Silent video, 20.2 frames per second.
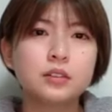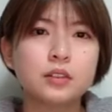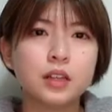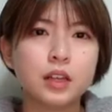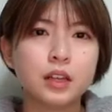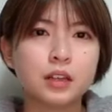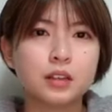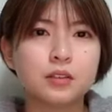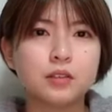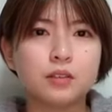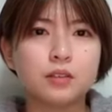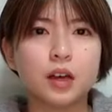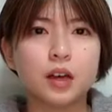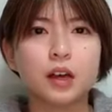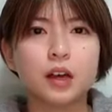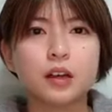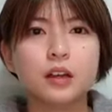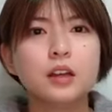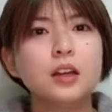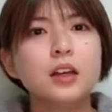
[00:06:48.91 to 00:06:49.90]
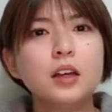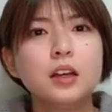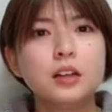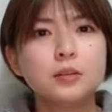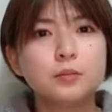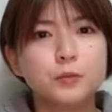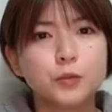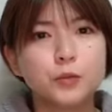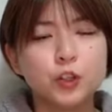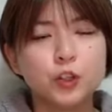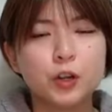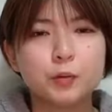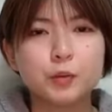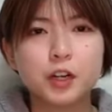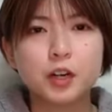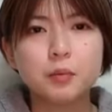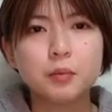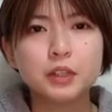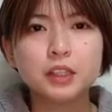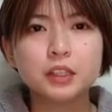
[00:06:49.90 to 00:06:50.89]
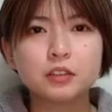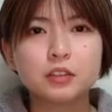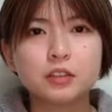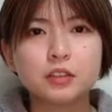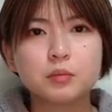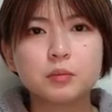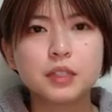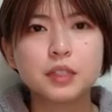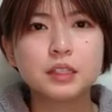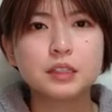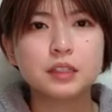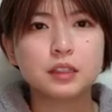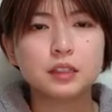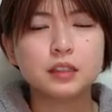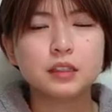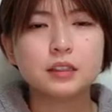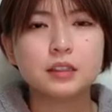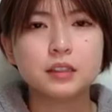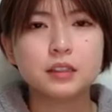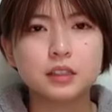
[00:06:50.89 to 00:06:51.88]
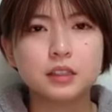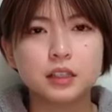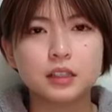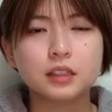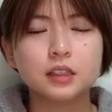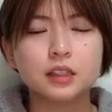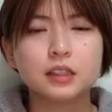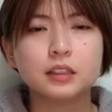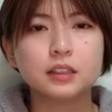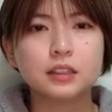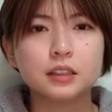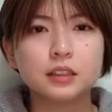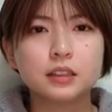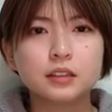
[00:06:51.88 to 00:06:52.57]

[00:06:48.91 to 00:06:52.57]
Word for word: ね、ゆうはゆうはも頑張ってくれました時間ない中